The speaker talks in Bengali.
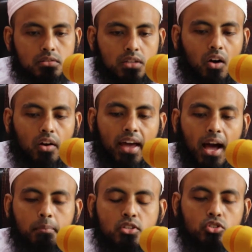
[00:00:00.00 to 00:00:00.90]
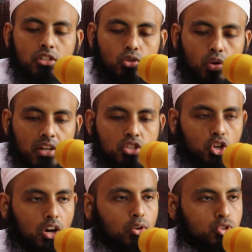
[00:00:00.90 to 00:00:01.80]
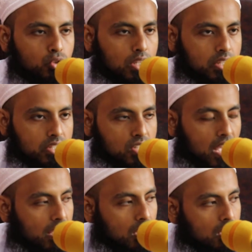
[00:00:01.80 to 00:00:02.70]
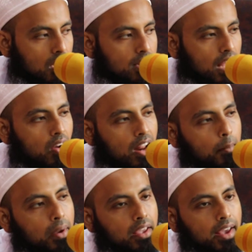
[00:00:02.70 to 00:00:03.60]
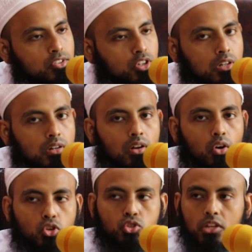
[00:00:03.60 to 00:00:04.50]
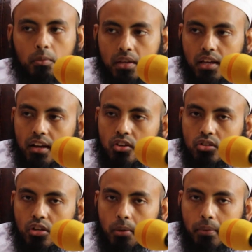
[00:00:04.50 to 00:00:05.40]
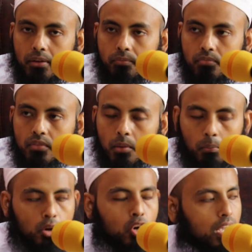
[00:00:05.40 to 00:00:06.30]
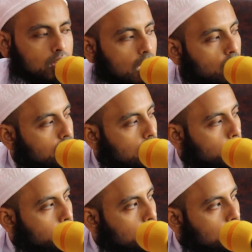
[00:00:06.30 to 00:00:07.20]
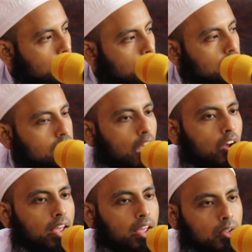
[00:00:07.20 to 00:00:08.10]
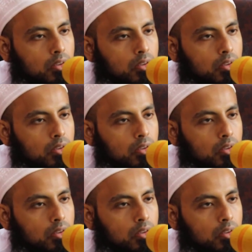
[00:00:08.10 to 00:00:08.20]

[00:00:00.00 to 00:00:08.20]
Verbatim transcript: তাহলে আমি যদি দলিল সহ ওষুধ খেতে চাই তাহলে আমাকে একজন ওষুধের বিজ্ঞানী হতে হবে বড় ডাক্তার হতে হবে তাহলে